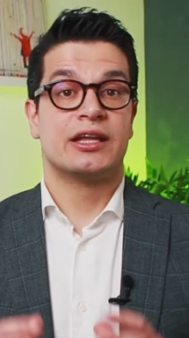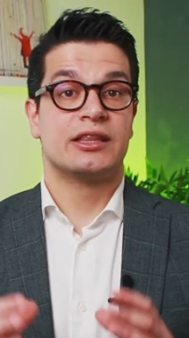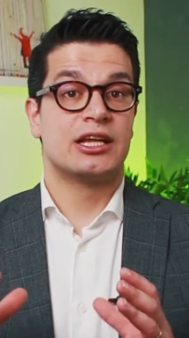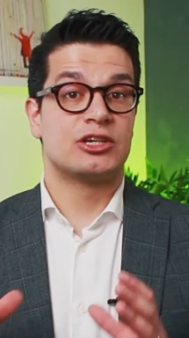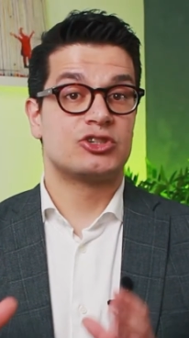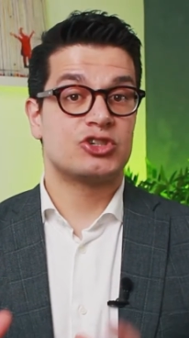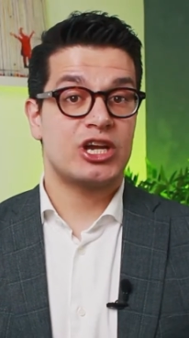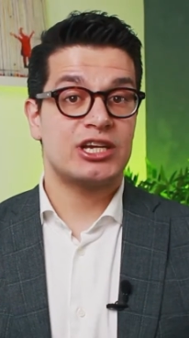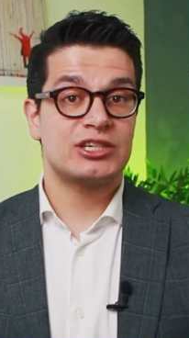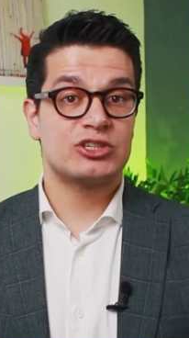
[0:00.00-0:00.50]

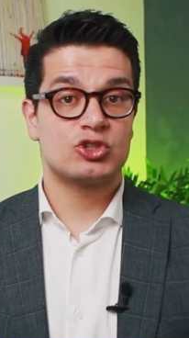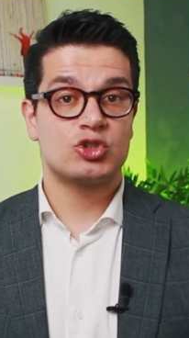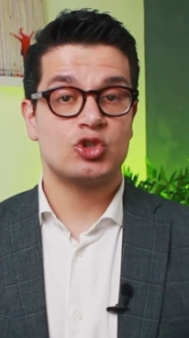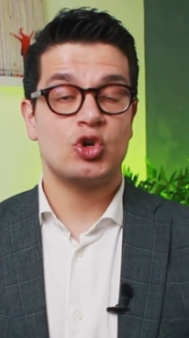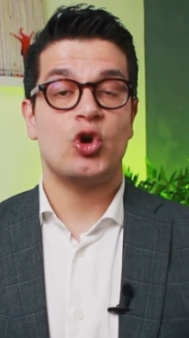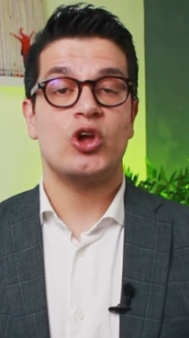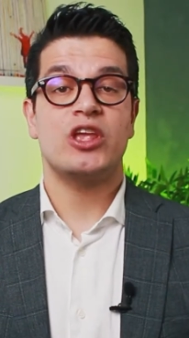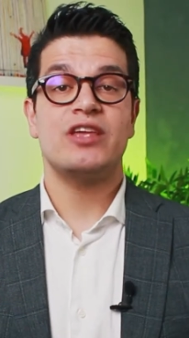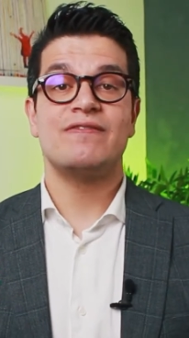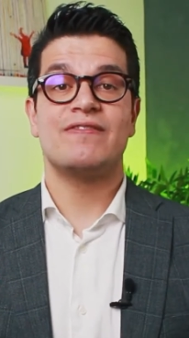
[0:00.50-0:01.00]

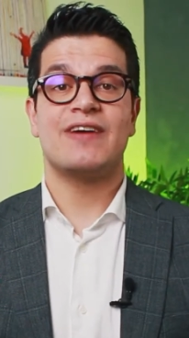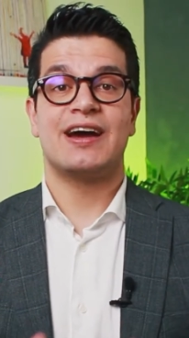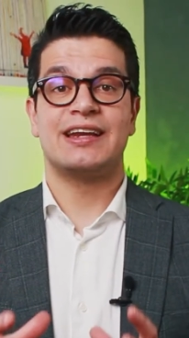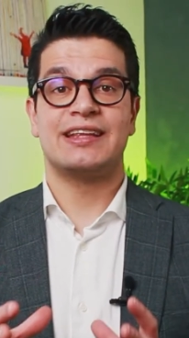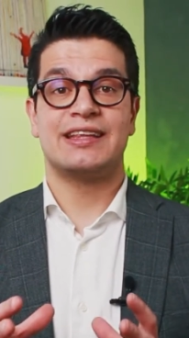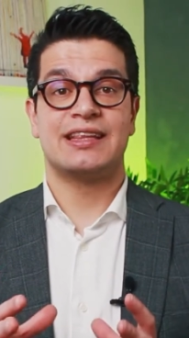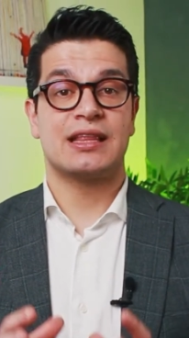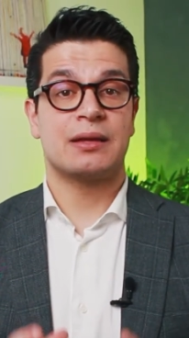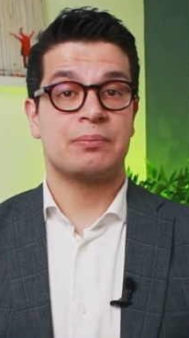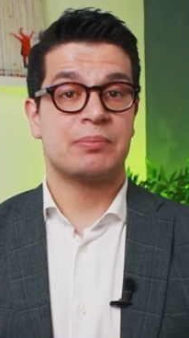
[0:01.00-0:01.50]
decesso,
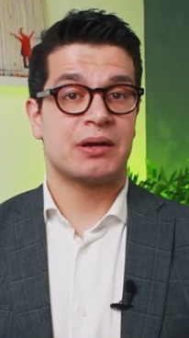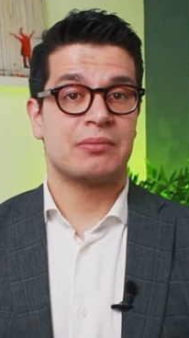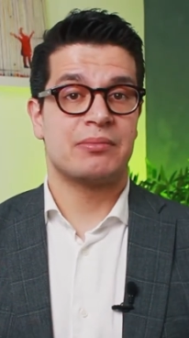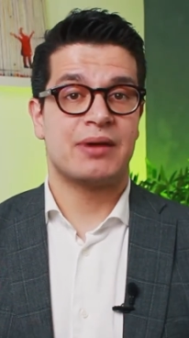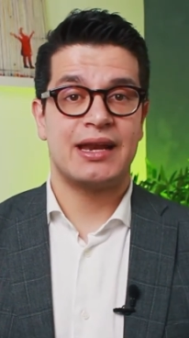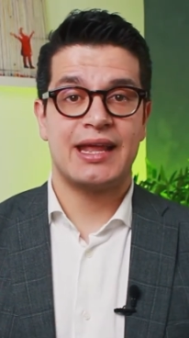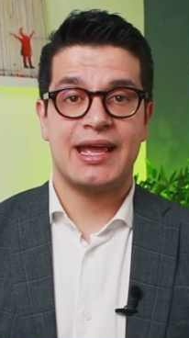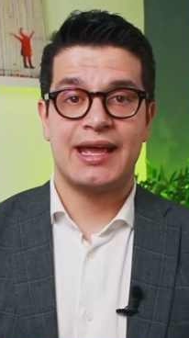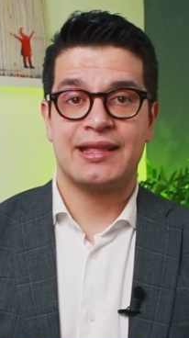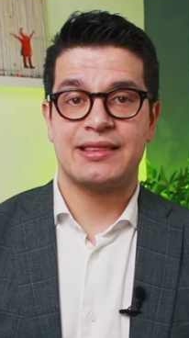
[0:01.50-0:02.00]
invalidità
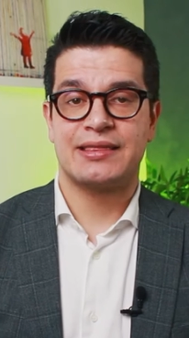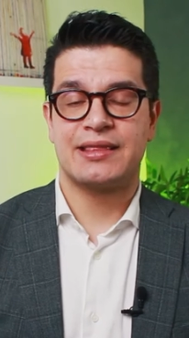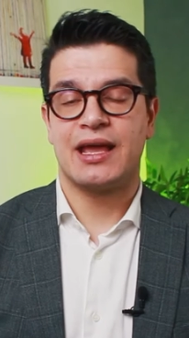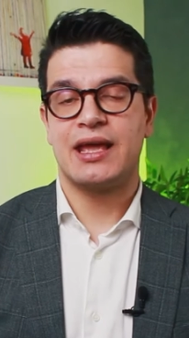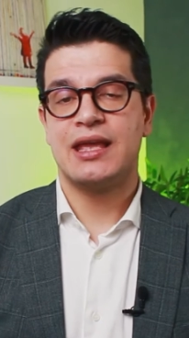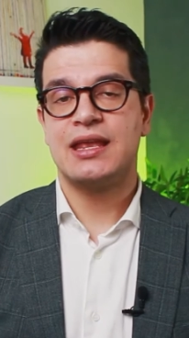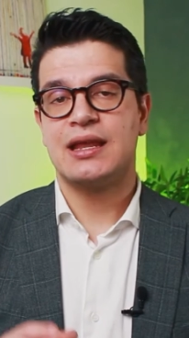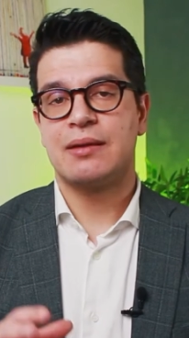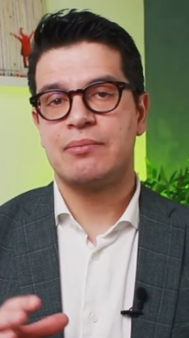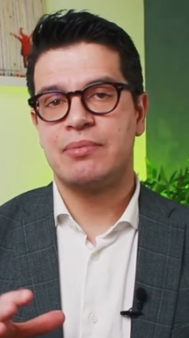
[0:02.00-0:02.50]
permanente,
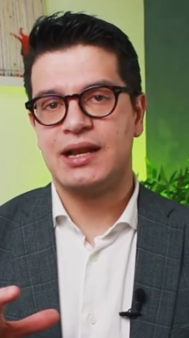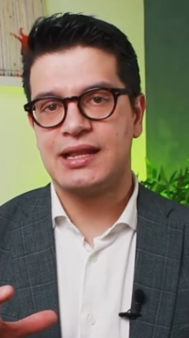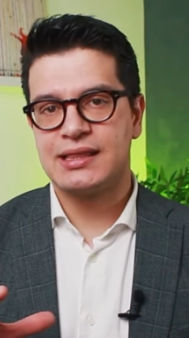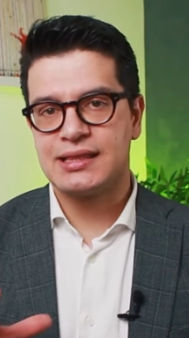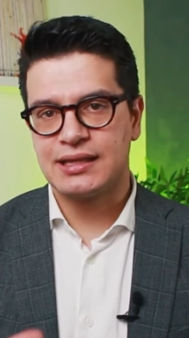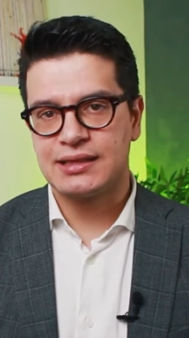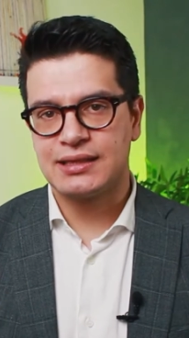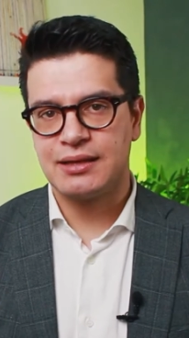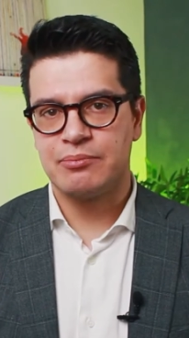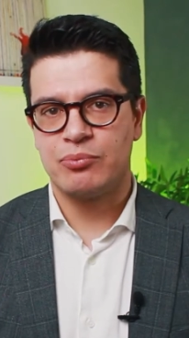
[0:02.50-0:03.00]

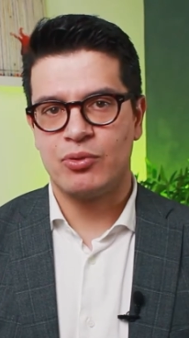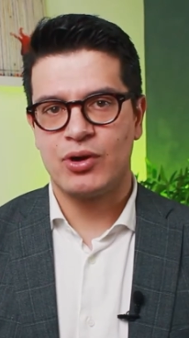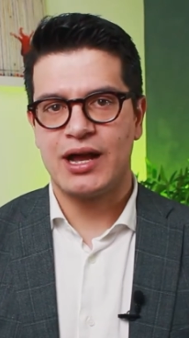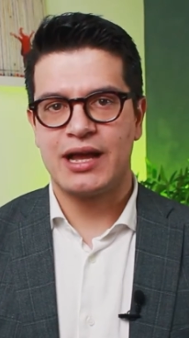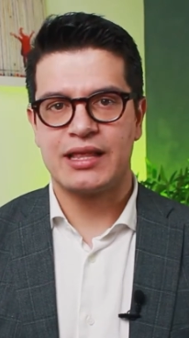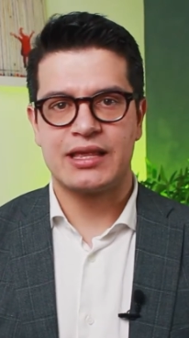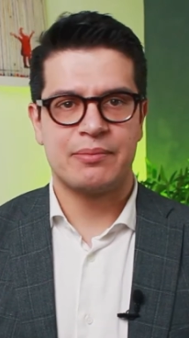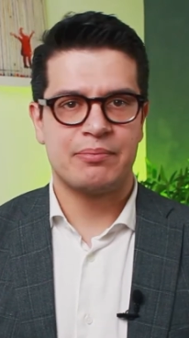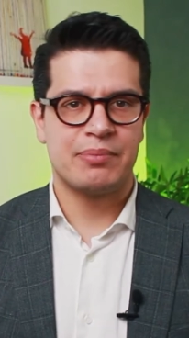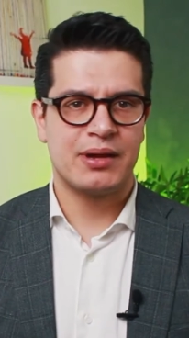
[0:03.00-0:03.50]
inabilità
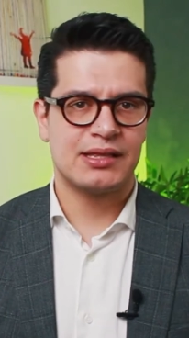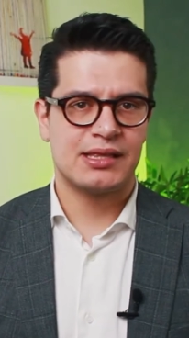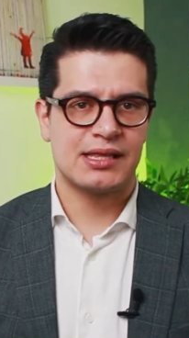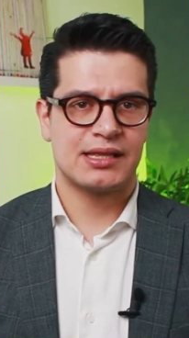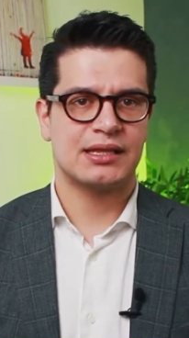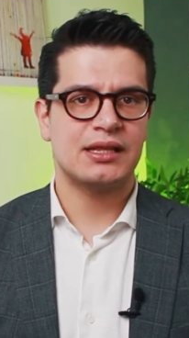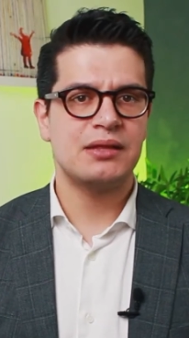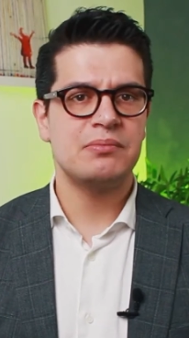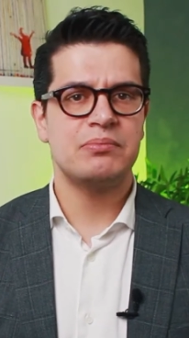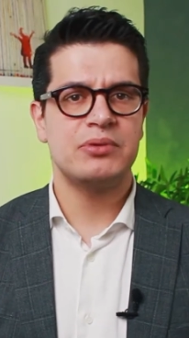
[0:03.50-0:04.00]
temporanea e
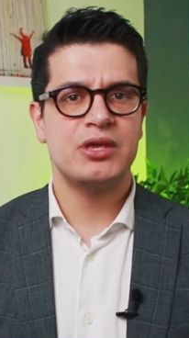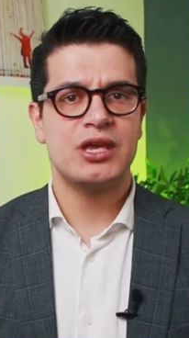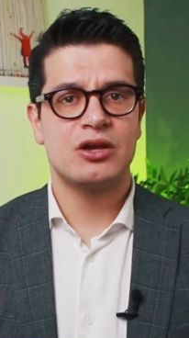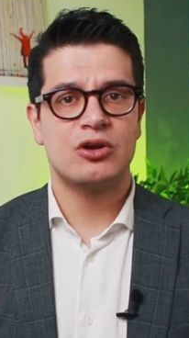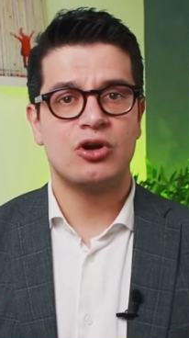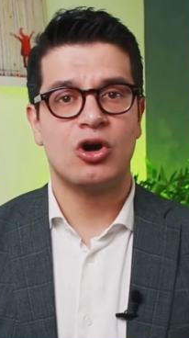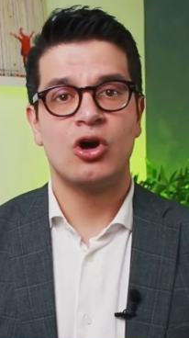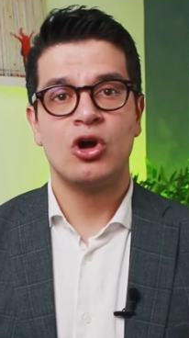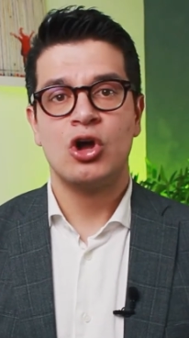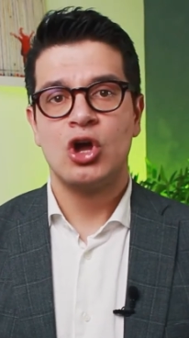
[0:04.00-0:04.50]
perdita di
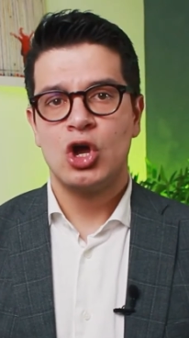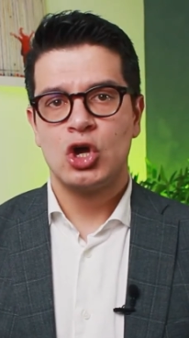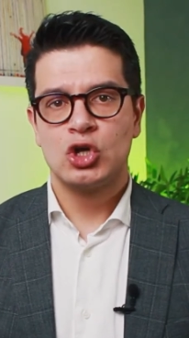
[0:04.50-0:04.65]
impiego,